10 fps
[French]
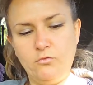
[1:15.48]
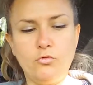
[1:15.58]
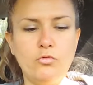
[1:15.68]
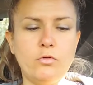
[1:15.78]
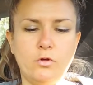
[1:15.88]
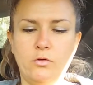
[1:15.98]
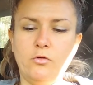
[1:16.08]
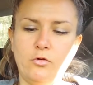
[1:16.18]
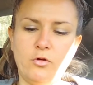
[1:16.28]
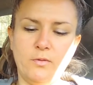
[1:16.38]
truc
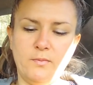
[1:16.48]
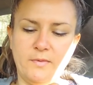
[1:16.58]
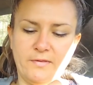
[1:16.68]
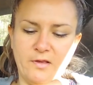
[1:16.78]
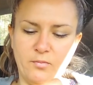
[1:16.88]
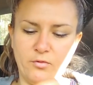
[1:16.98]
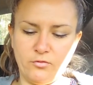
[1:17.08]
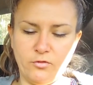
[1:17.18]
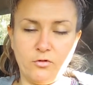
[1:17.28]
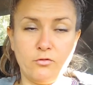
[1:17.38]
euh, quand même assez
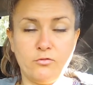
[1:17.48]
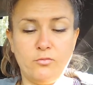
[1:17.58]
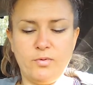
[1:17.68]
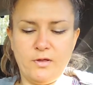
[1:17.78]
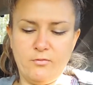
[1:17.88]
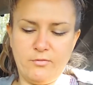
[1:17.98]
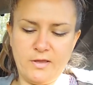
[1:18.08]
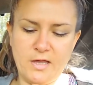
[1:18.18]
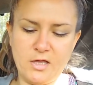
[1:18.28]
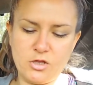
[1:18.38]
important quand on part en
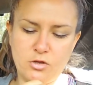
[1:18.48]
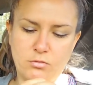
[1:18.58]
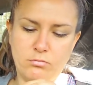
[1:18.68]
voyage.